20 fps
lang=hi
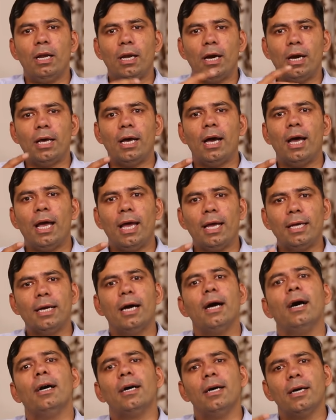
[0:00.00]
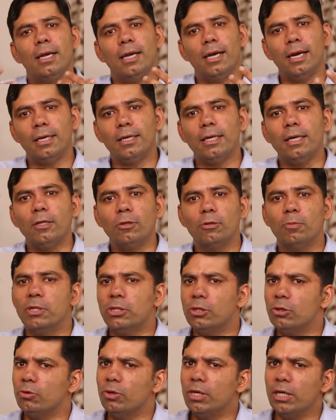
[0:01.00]
लड़का है या लड़की तो
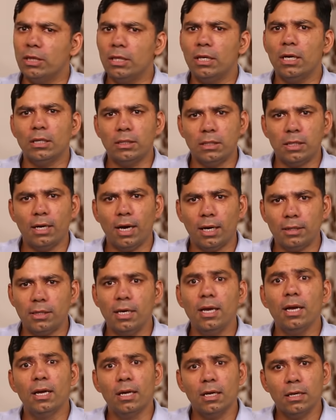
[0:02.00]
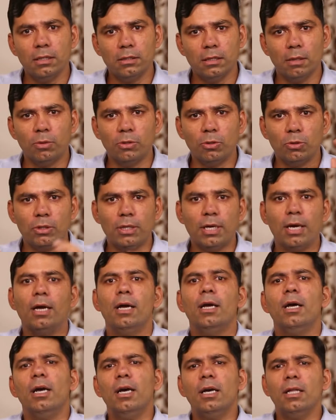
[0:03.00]
बच्चों को इतनी अच्छी खासी समझ होती
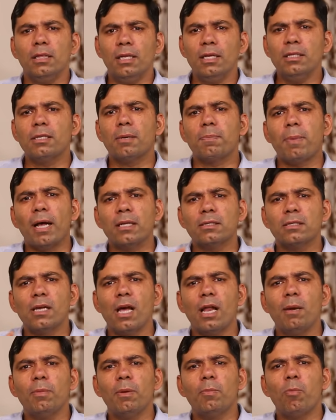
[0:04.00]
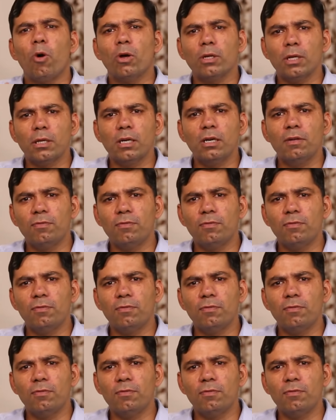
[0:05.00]
है तीन से पाँच साल में बहुत ज़्यादा